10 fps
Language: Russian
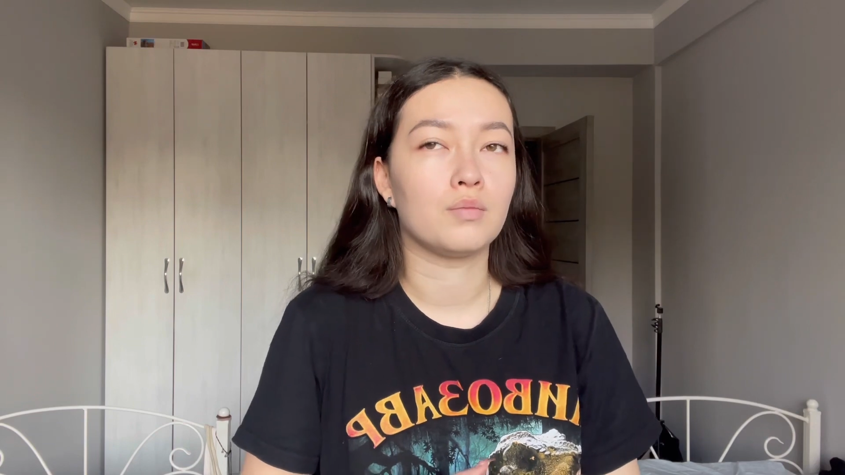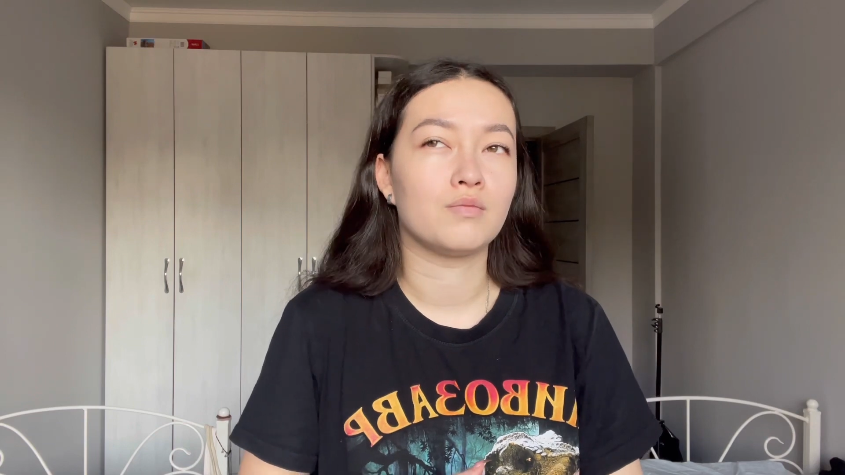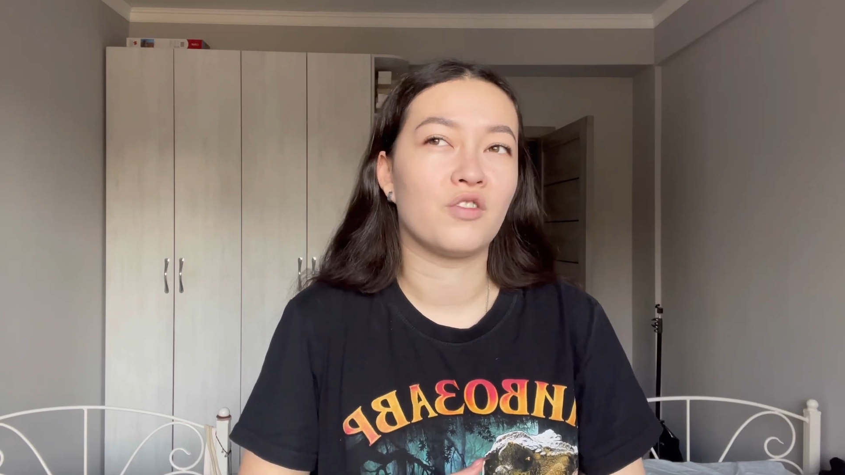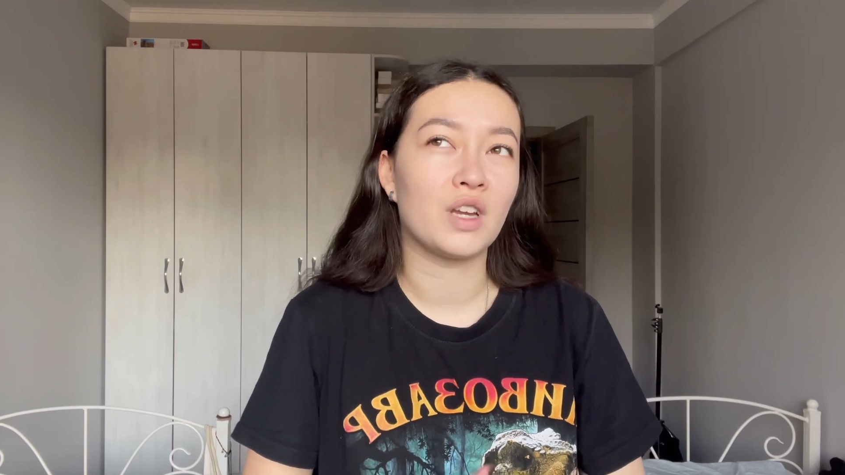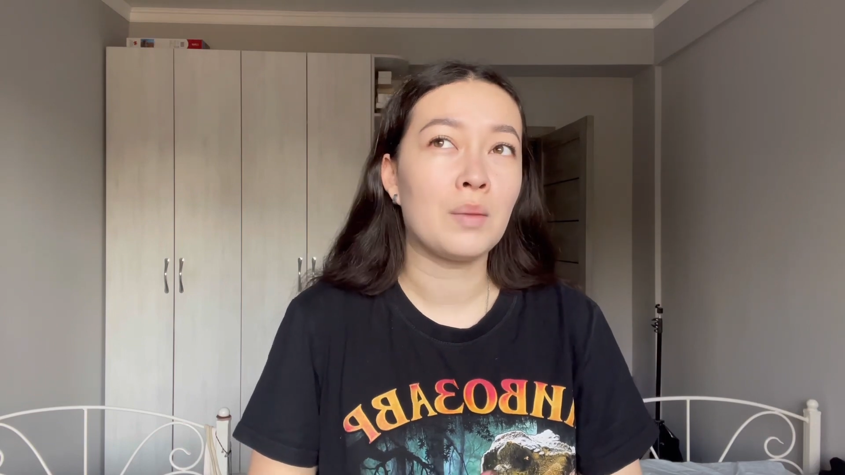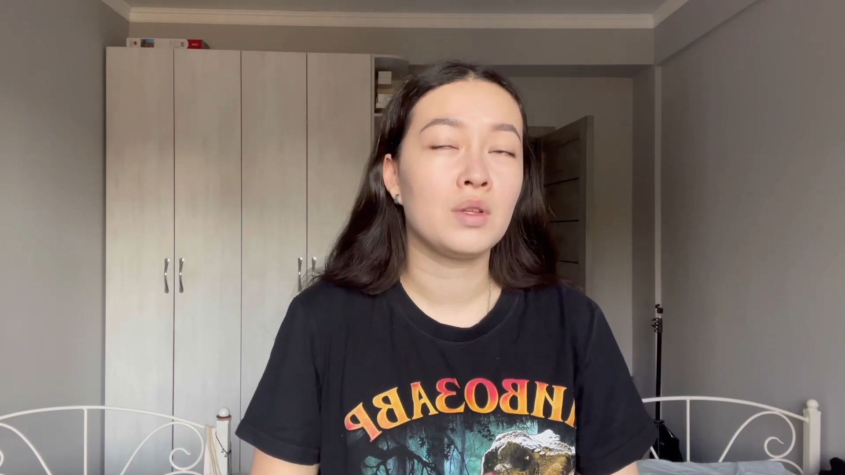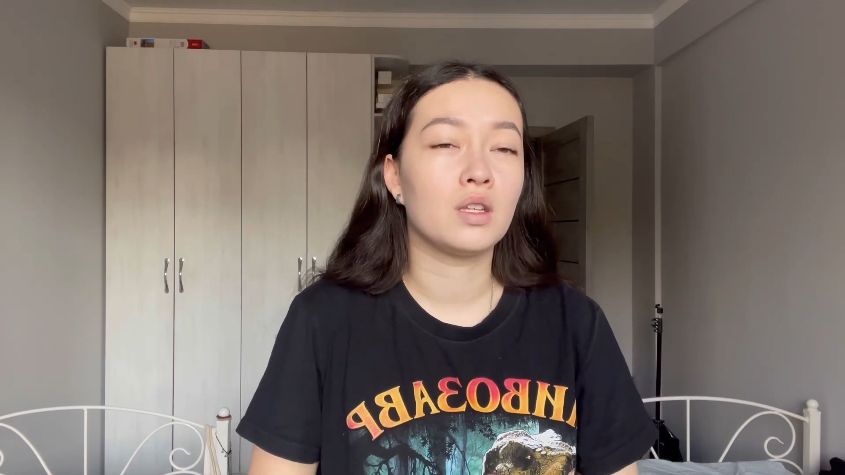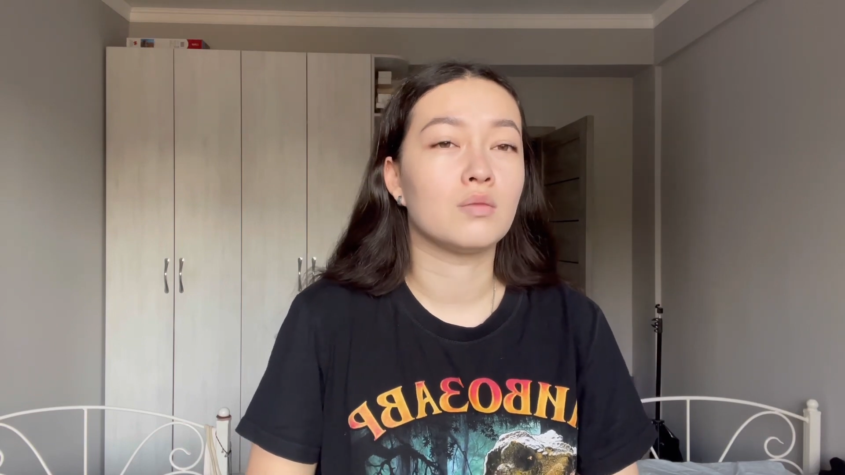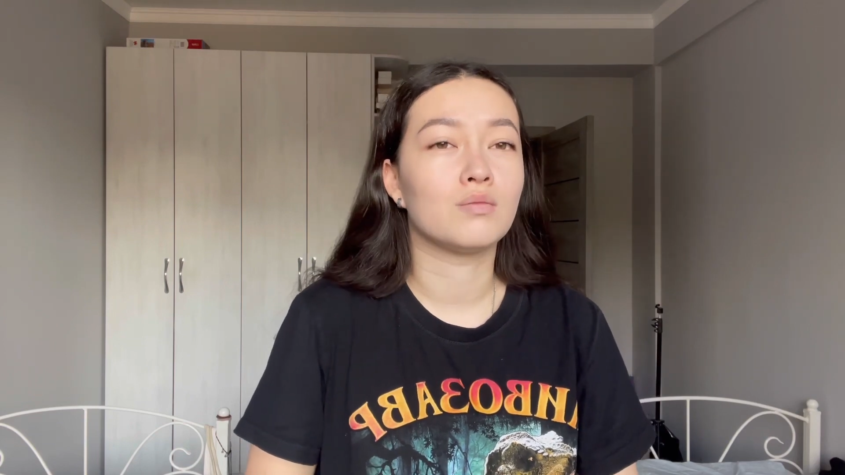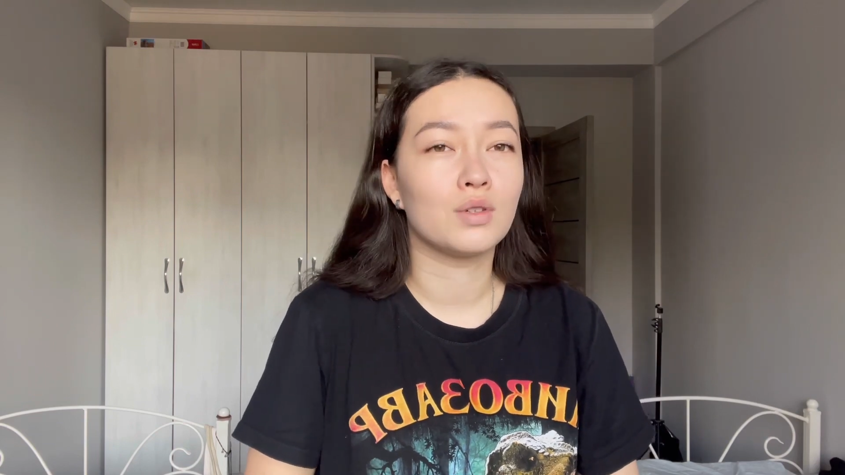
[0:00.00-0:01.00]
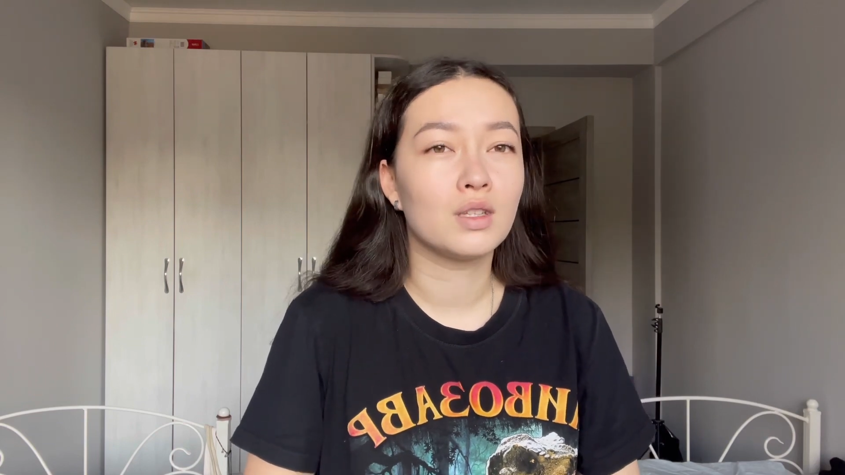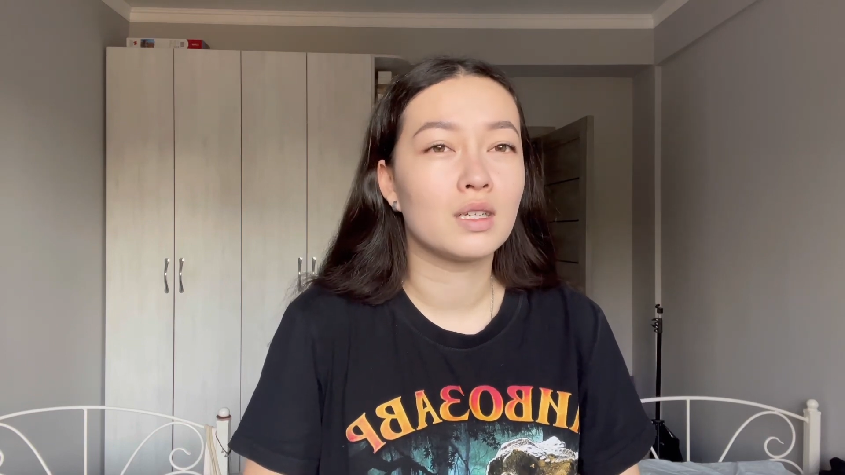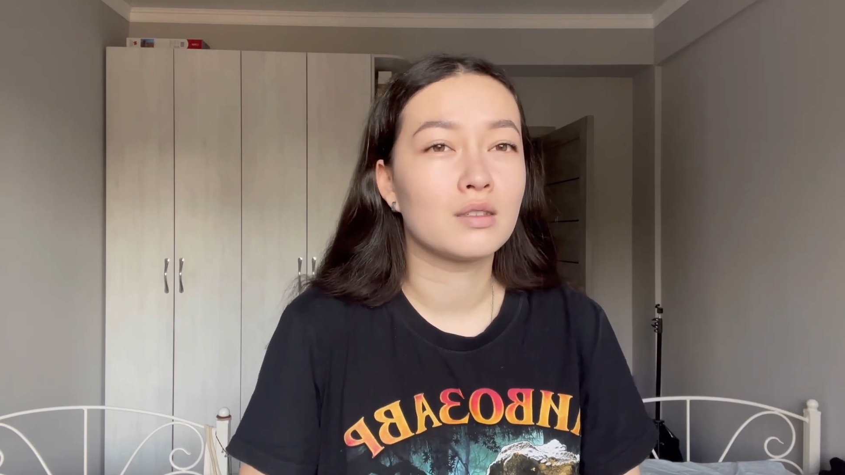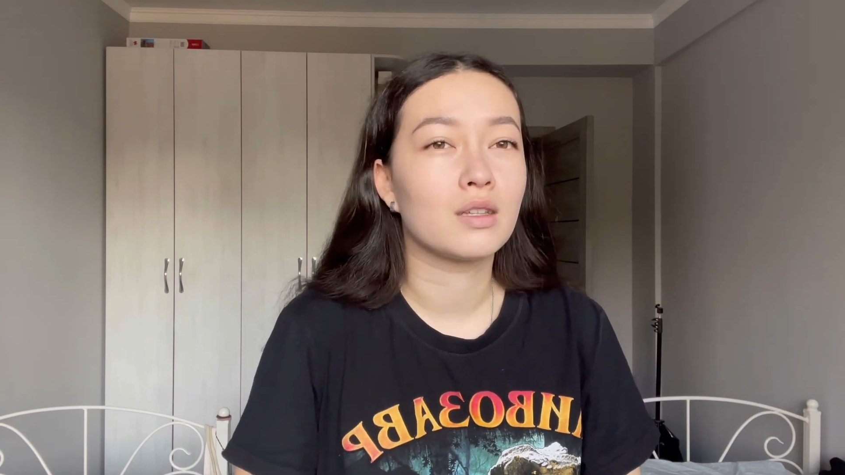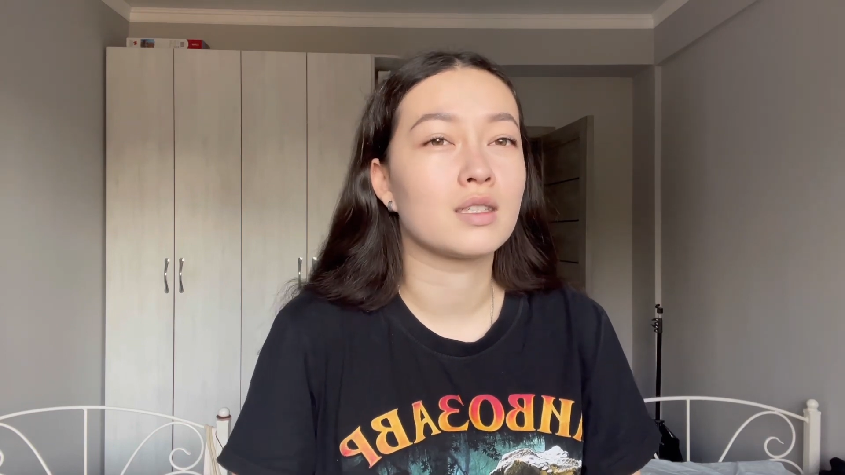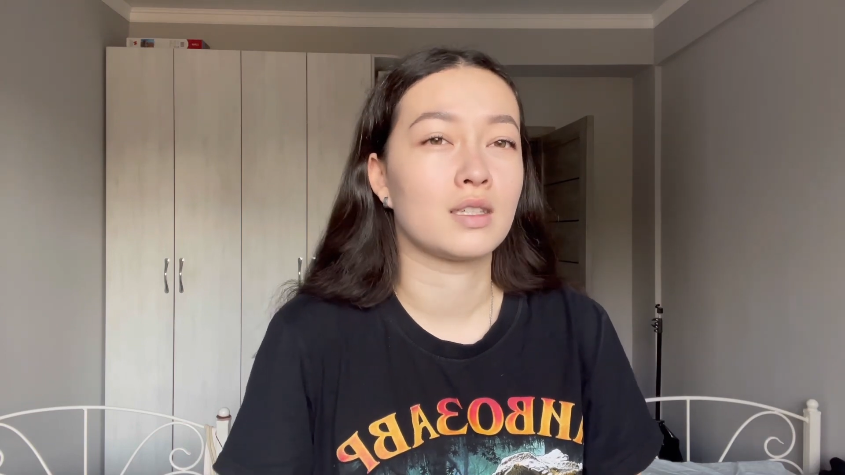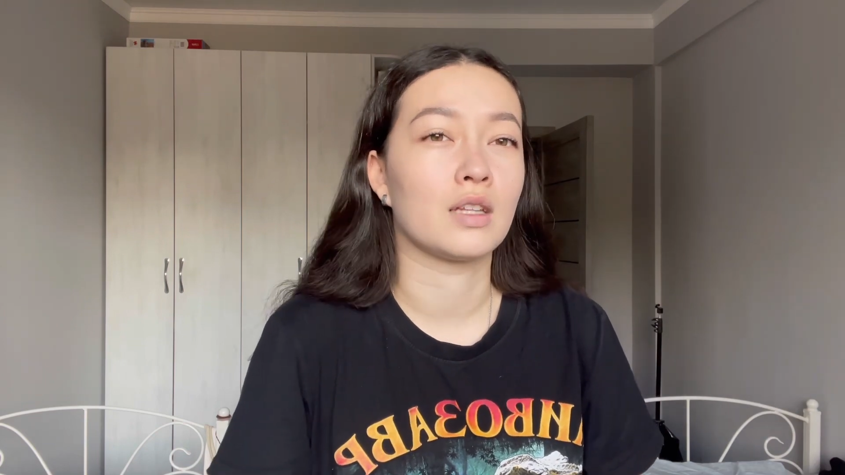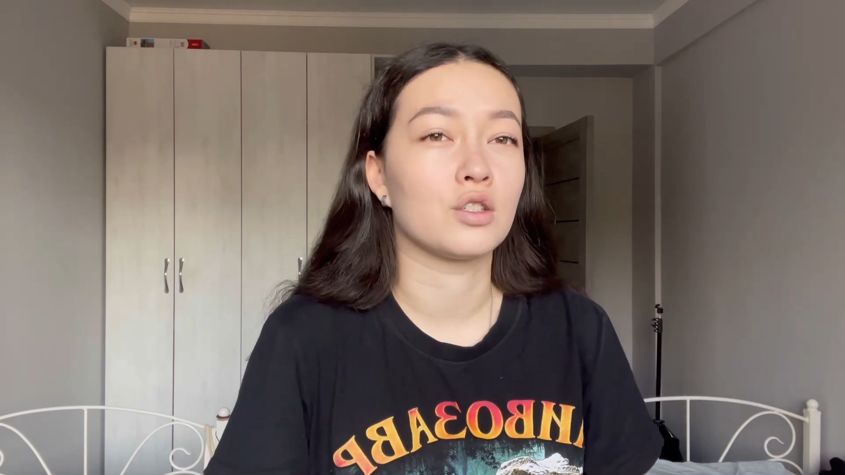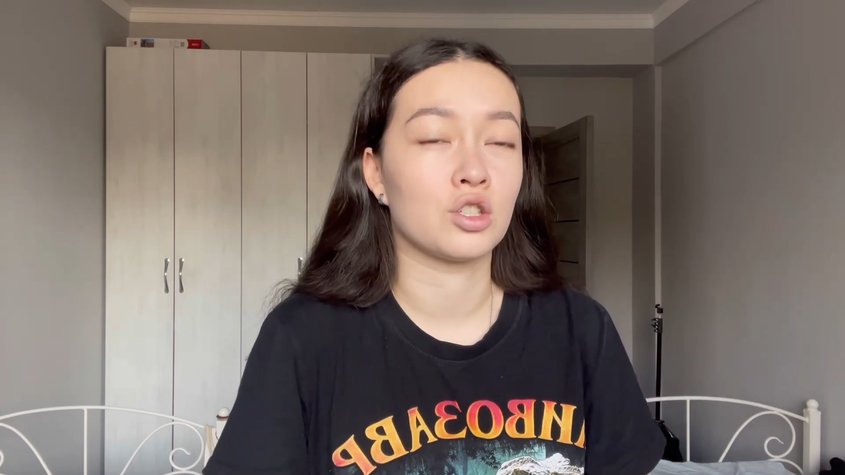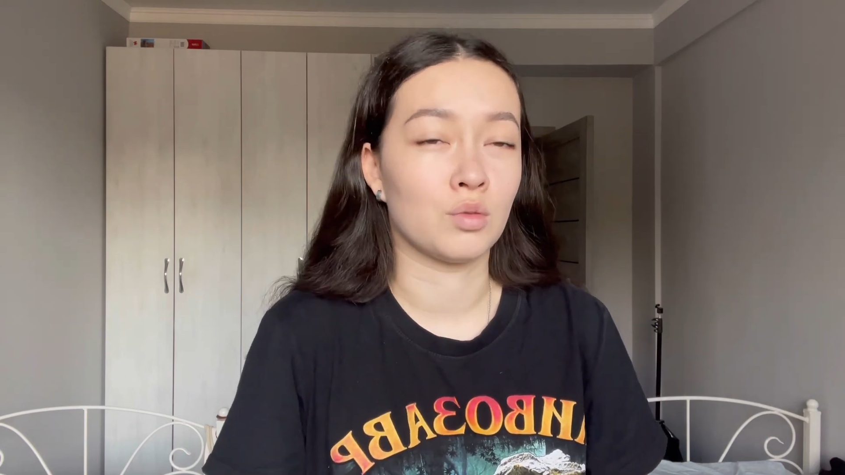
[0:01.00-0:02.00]
времени было
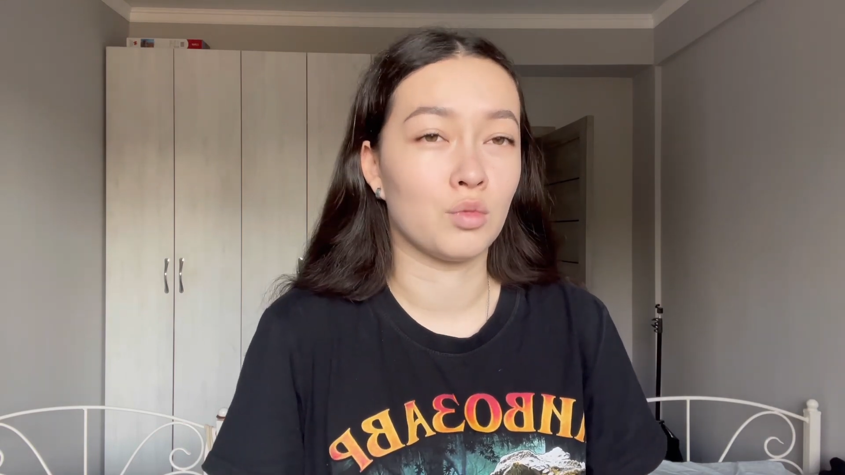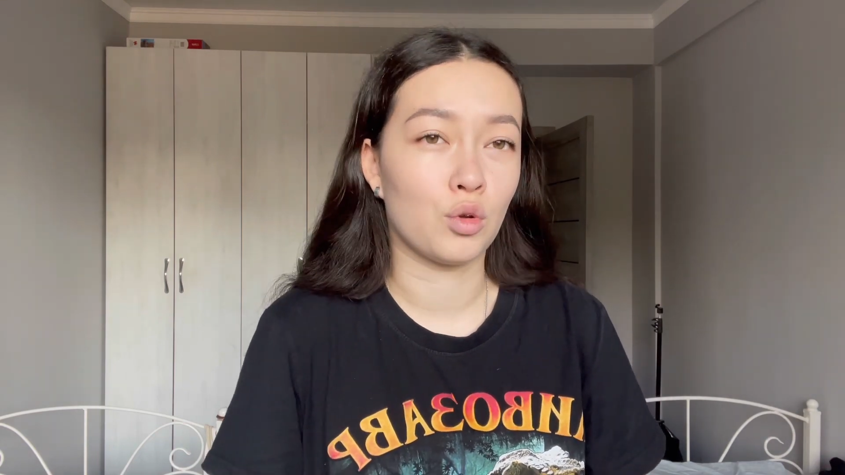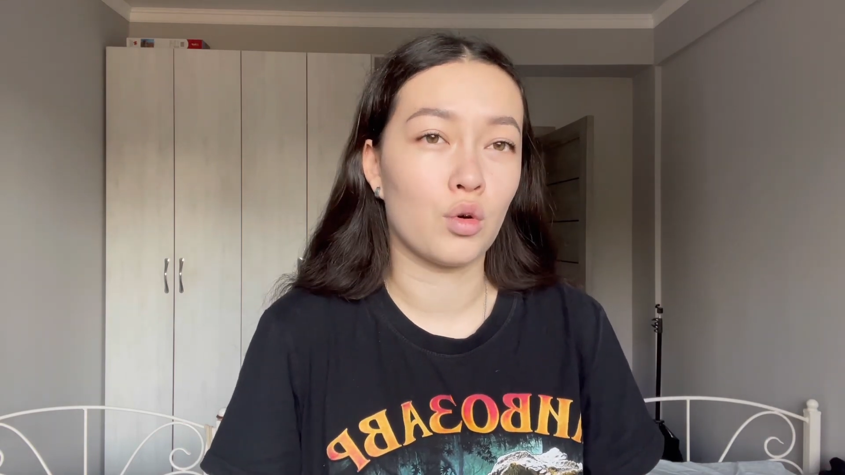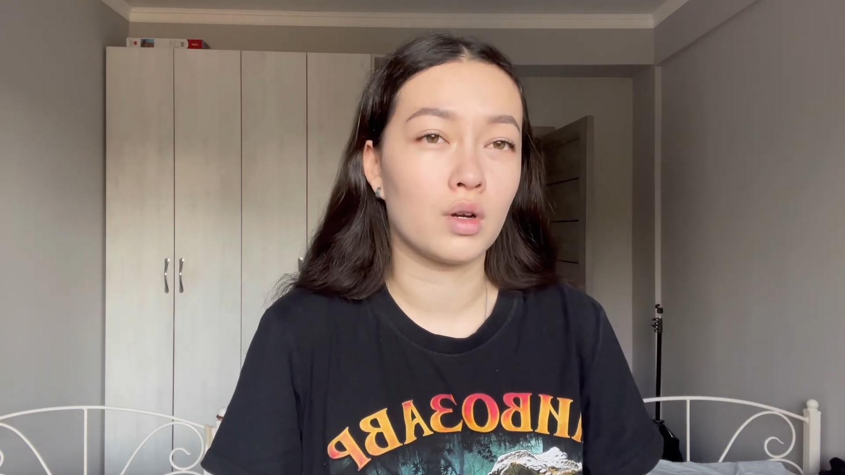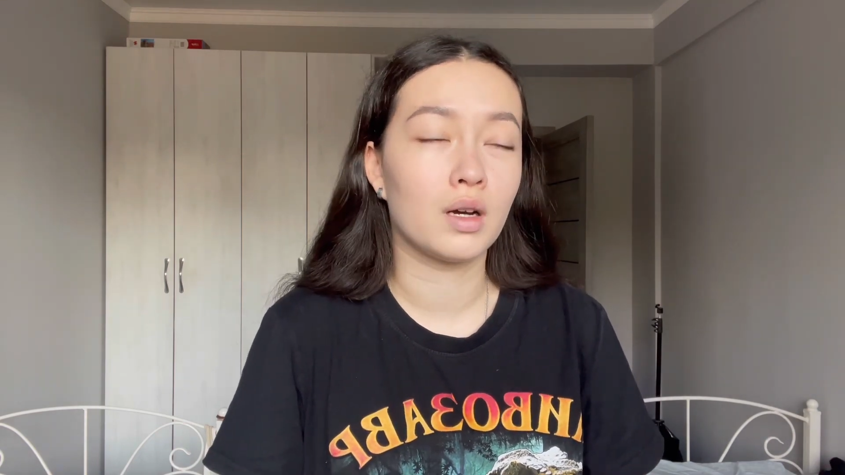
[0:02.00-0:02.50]
достаточно много.